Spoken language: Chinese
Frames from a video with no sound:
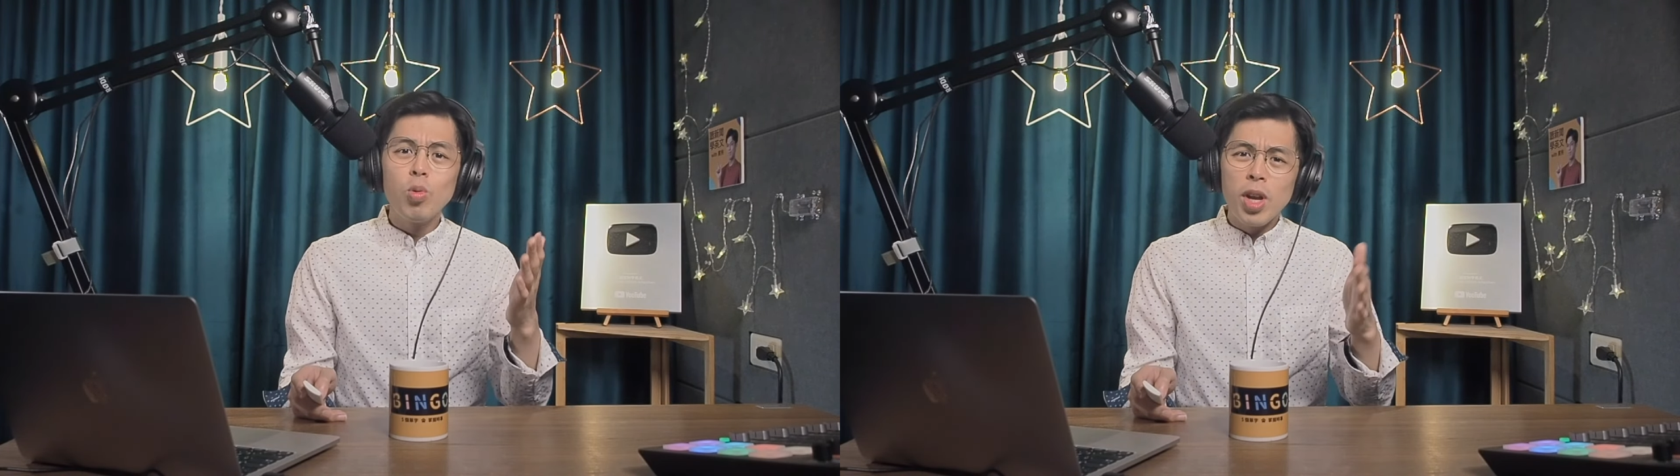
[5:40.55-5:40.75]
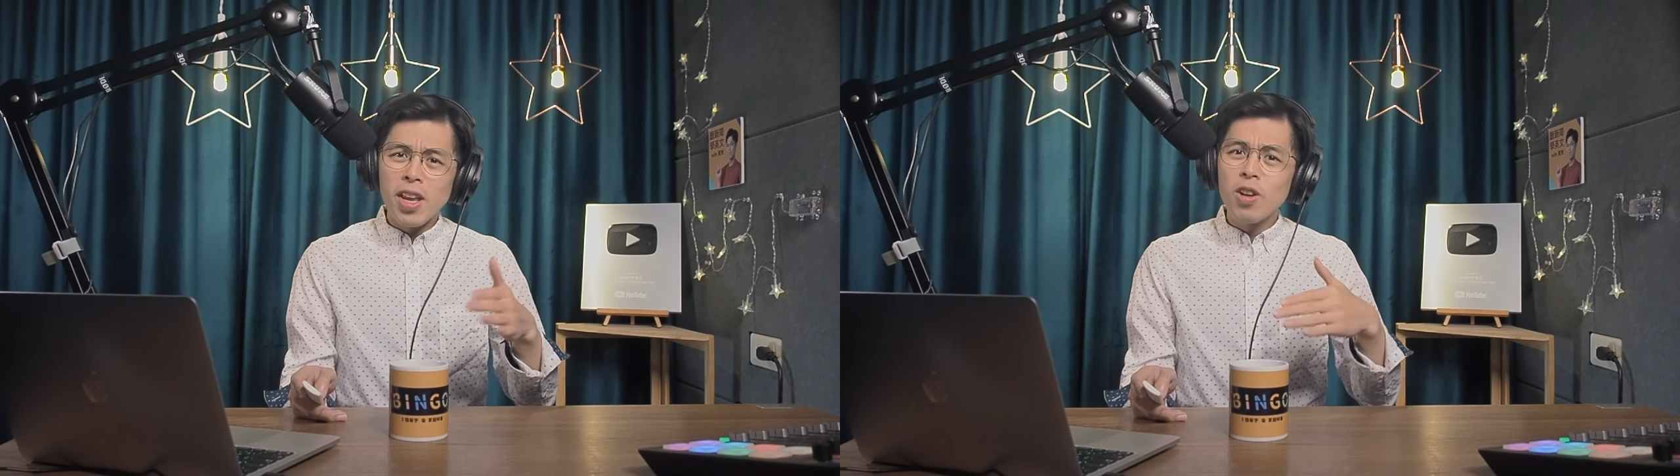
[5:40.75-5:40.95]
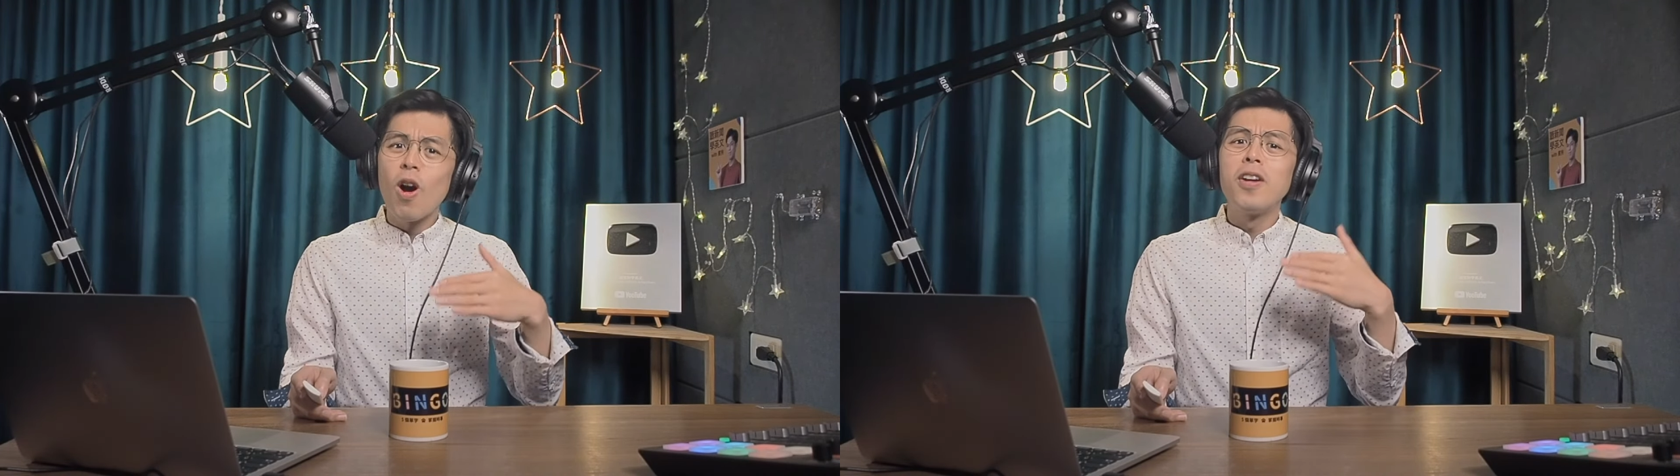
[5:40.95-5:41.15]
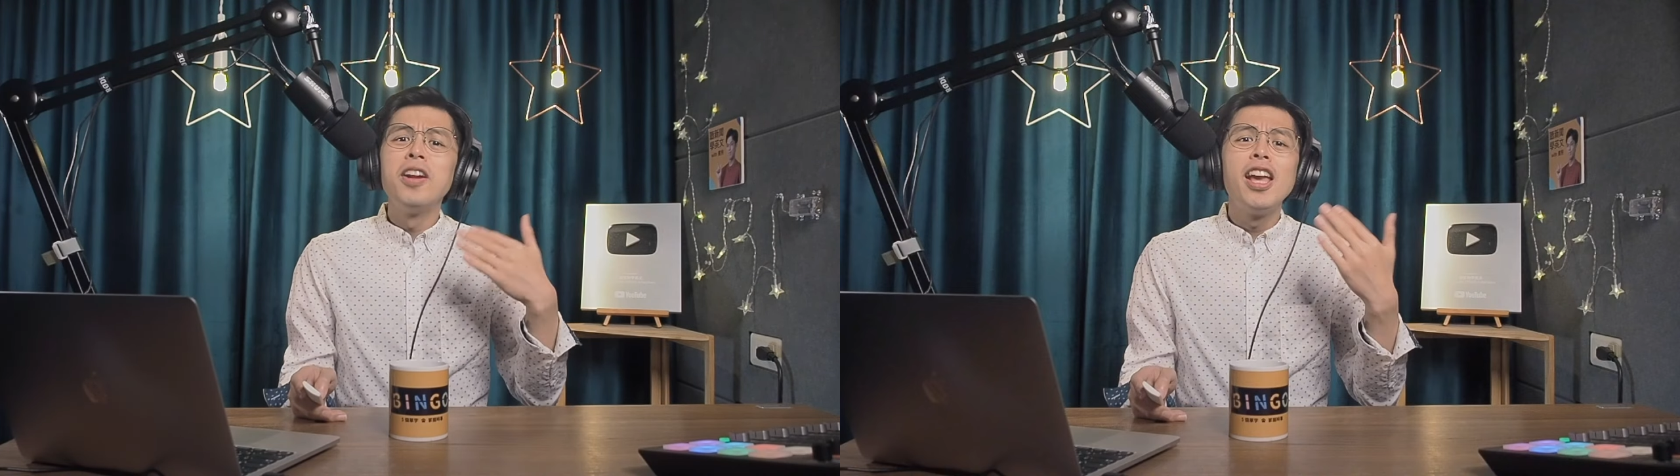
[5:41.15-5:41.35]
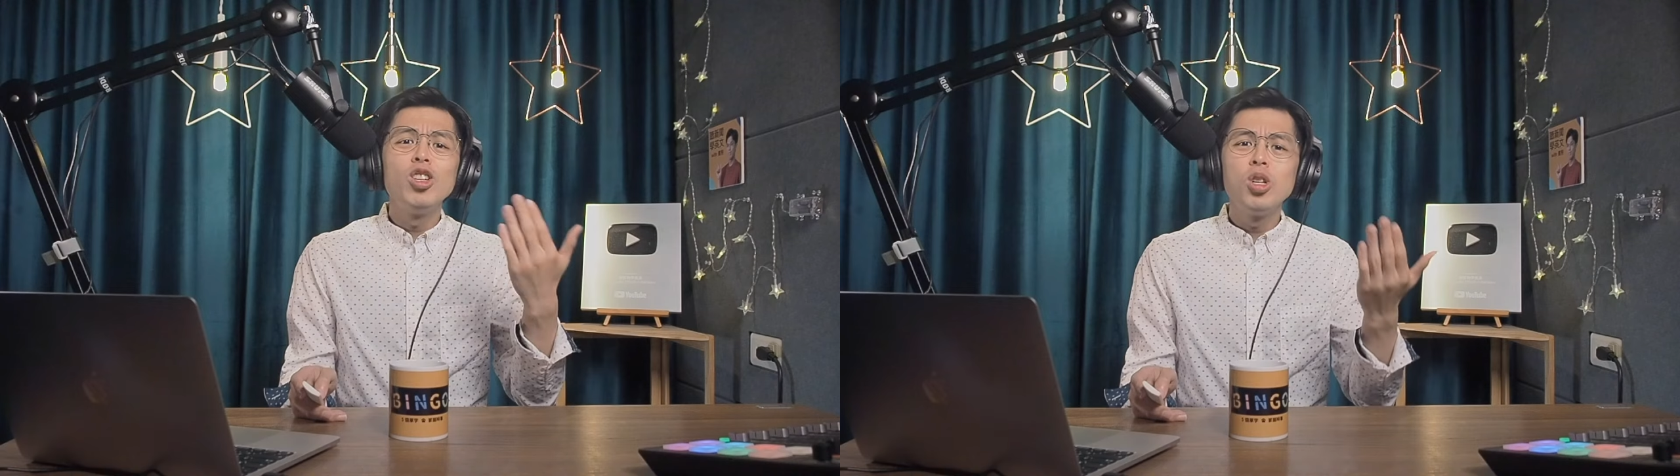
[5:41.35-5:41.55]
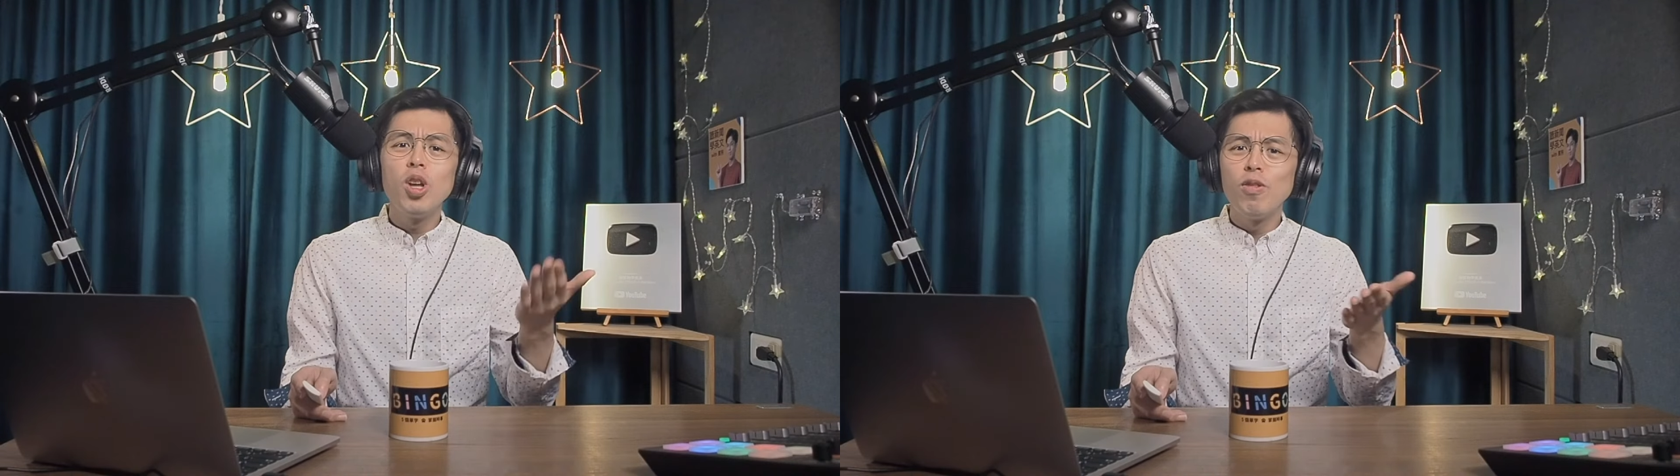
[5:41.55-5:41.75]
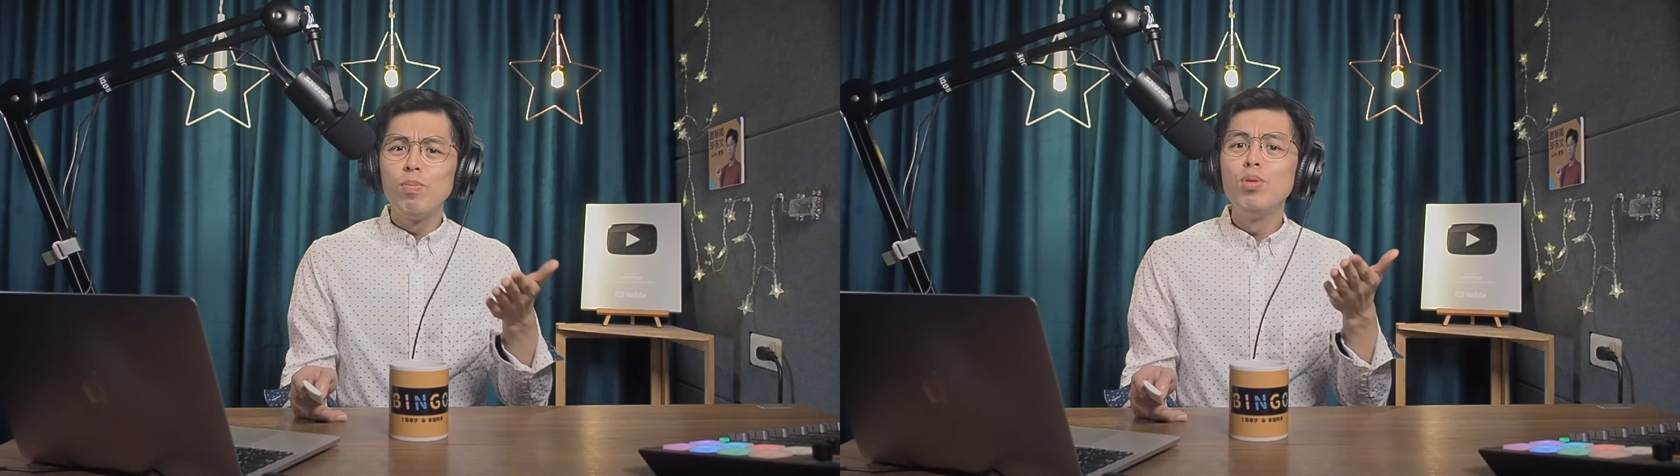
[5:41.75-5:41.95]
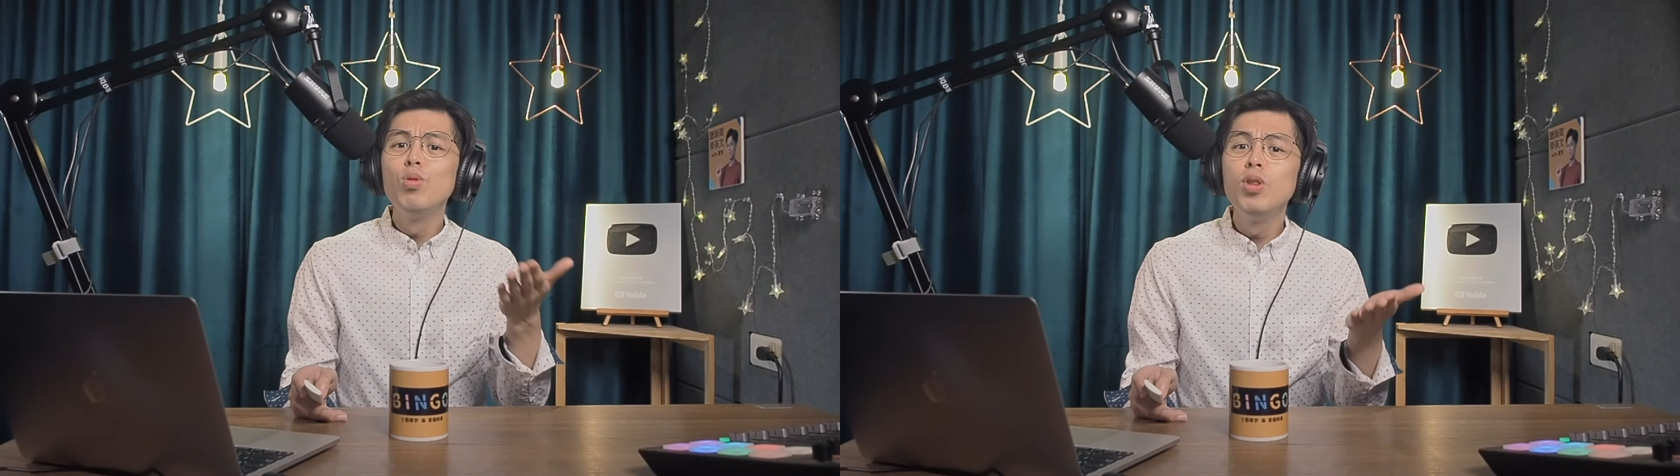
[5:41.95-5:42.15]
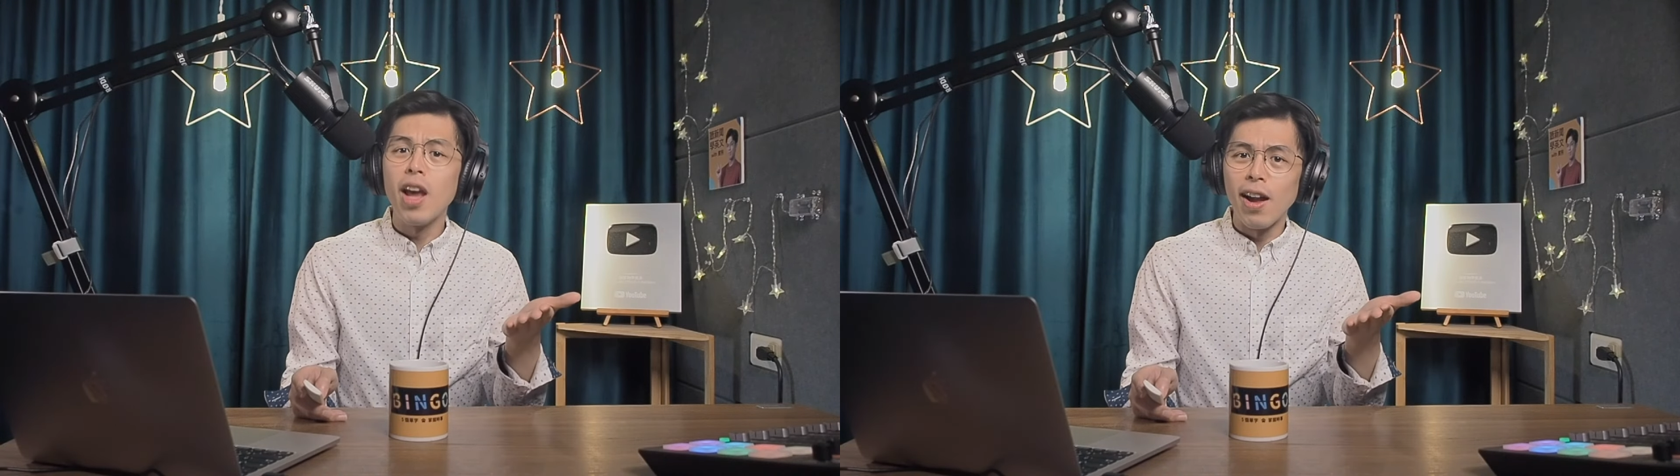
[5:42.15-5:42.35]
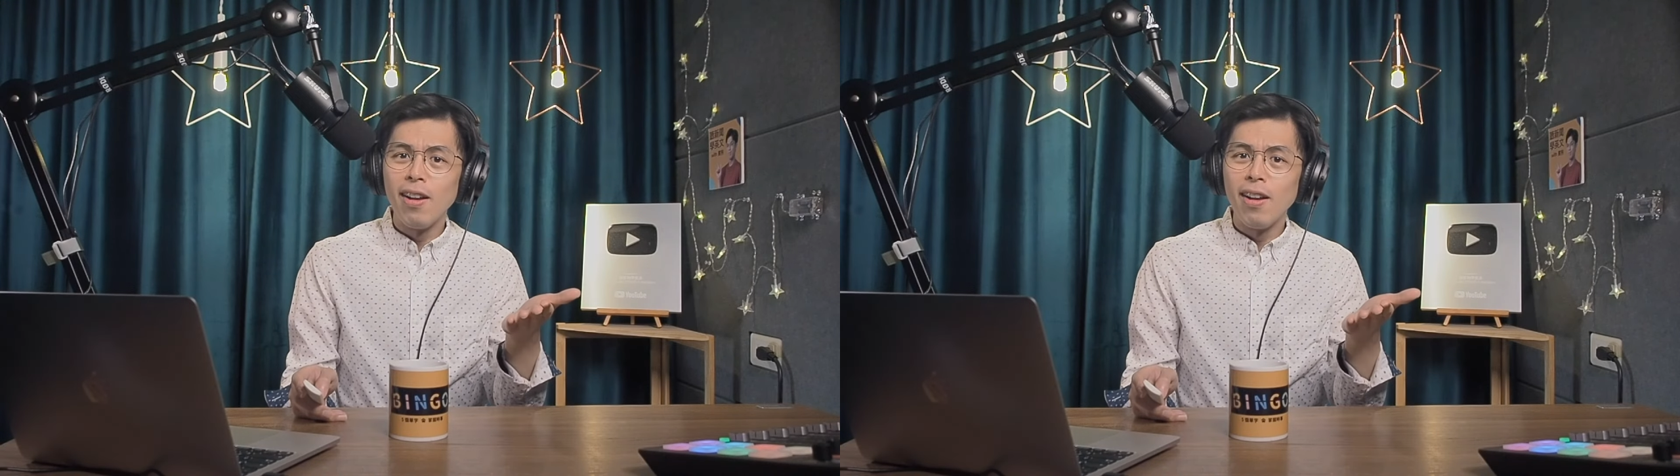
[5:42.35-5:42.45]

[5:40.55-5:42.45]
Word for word: reincarnation of Buddha。